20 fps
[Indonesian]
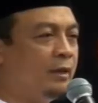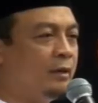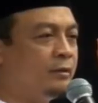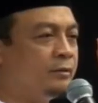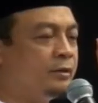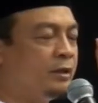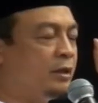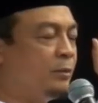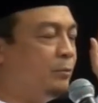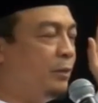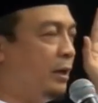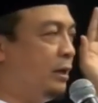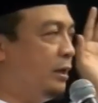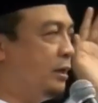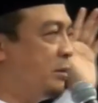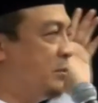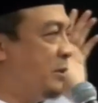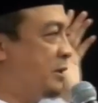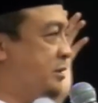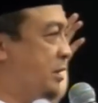Saya kembali
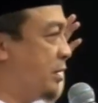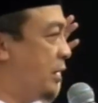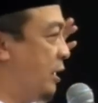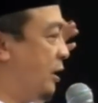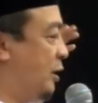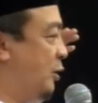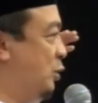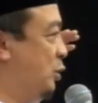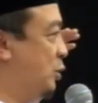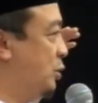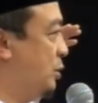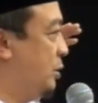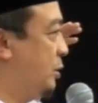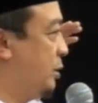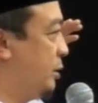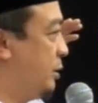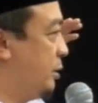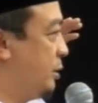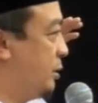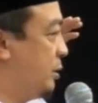ke masa lalu,
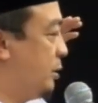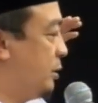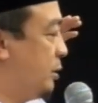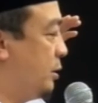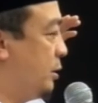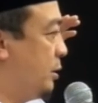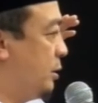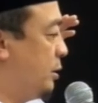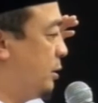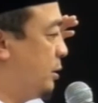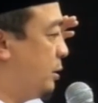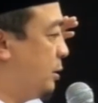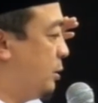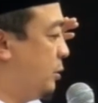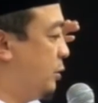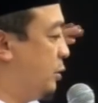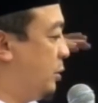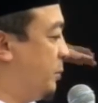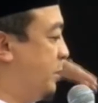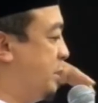
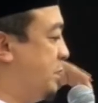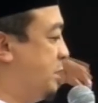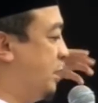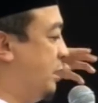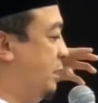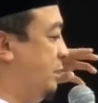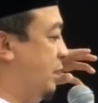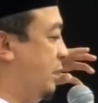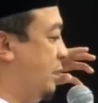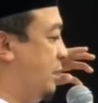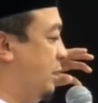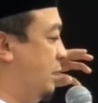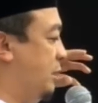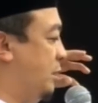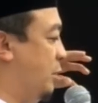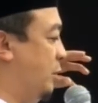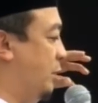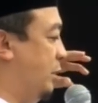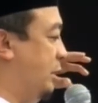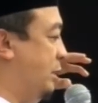untuk menceritakan
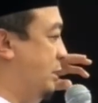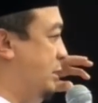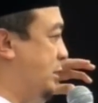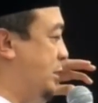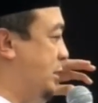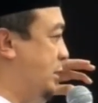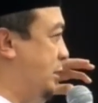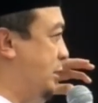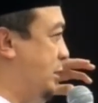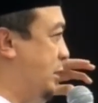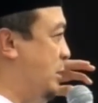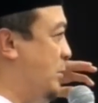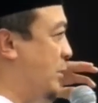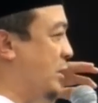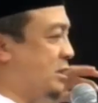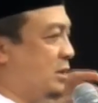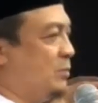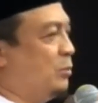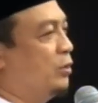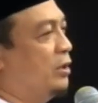kondisi di
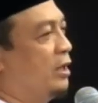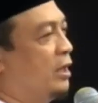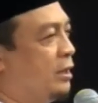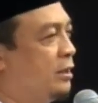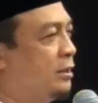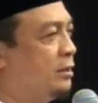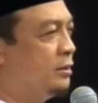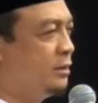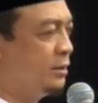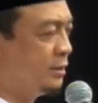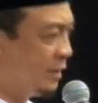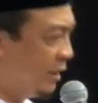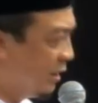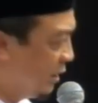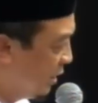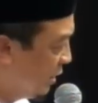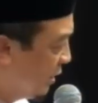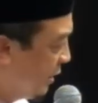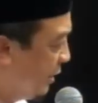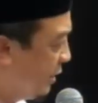masa muda. Saya
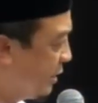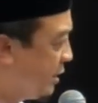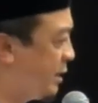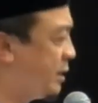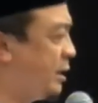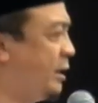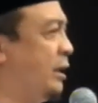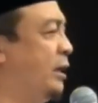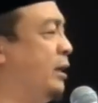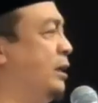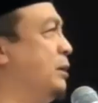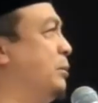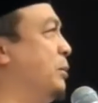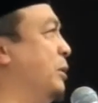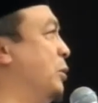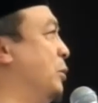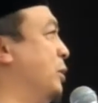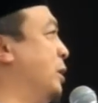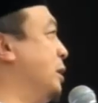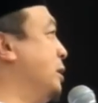ingin gairahkan Anda
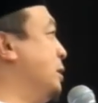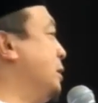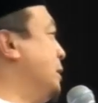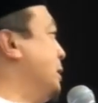bahwa